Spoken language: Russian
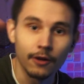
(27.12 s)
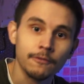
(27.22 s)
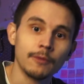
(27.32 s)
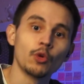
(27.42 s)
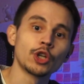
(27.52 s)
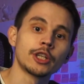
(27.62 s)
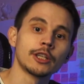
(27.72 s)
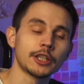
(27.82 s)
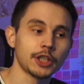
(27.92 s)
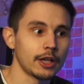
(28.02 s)
вы можете
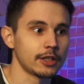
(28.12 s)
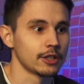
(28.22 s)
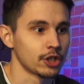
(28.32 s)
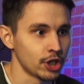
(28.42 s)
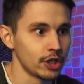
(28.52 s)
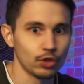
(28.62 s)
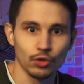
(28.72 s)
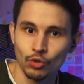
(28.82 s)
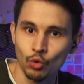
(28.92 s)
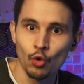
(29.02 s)
начать жить
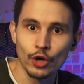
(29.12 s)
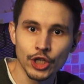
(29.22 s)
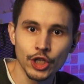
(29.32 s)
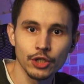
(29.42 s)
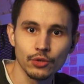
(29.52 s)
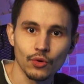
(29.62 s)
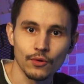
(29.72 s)
другой жизнью.